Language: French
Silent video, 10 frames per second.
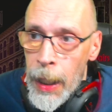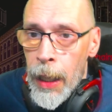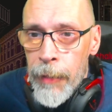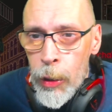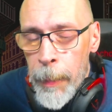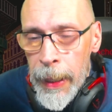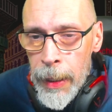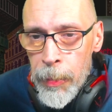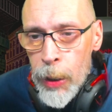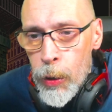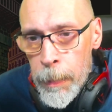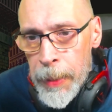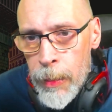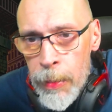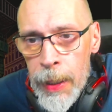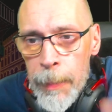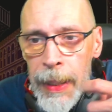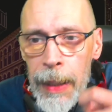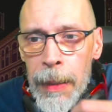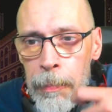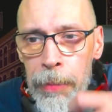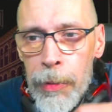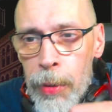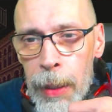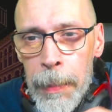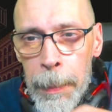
Alors, ah, on va te remettre un petit coup de picouse comme ça, pour toi.